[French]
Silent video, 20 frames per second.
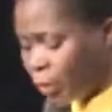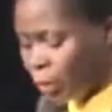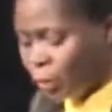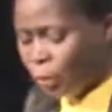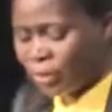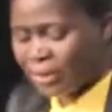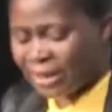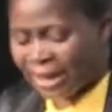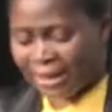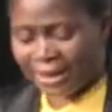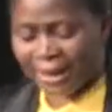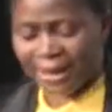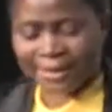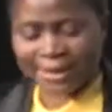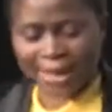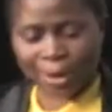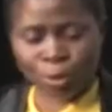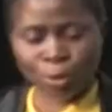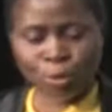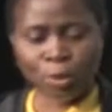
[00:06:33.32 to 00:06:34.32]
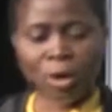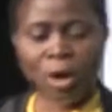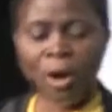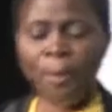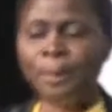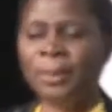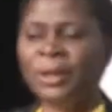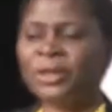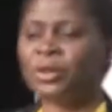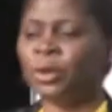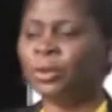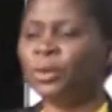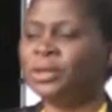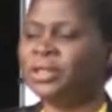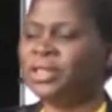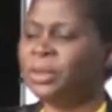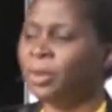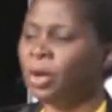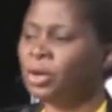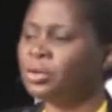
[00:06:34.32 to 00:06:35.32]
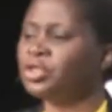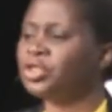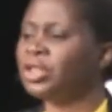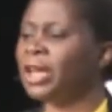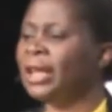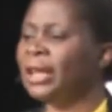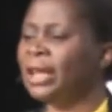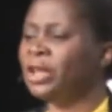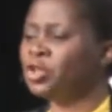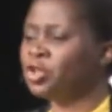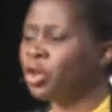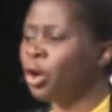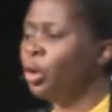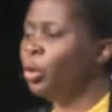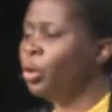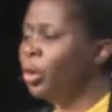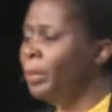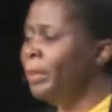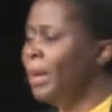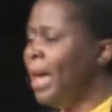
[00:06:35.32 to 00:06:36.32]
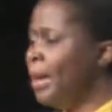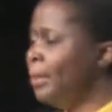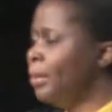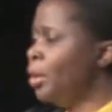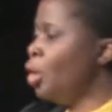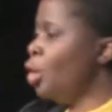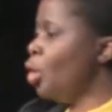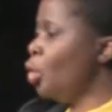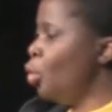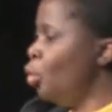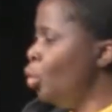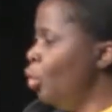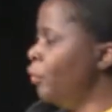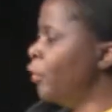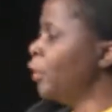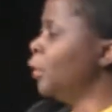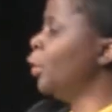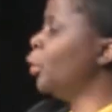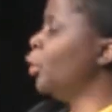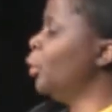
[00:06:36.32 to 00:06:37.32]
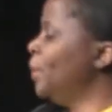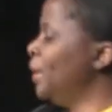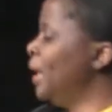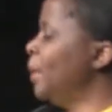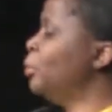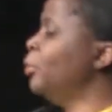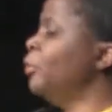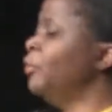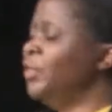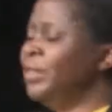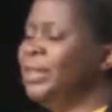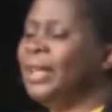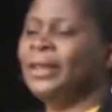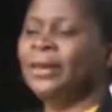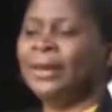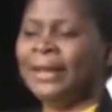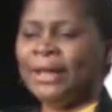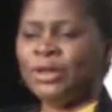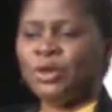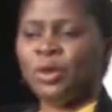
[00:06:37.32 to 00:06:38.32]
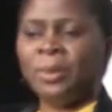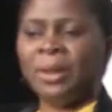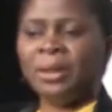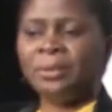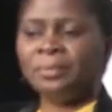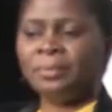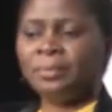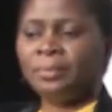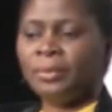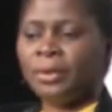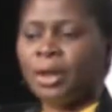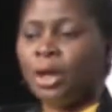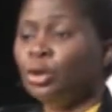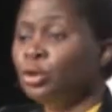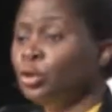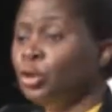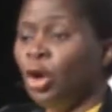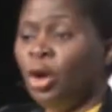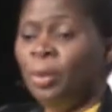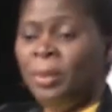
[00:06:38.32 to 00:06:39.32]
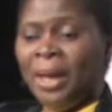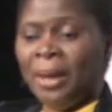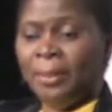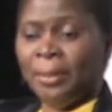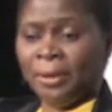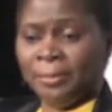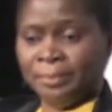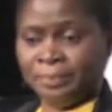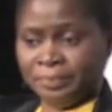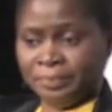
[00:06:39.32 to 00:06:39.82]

dans nos églises, c'est que nous remplissons le dimanche et les gens eux-mêmes ouvrent le robinet pour vider dans la semaine. D'eux-mêmes.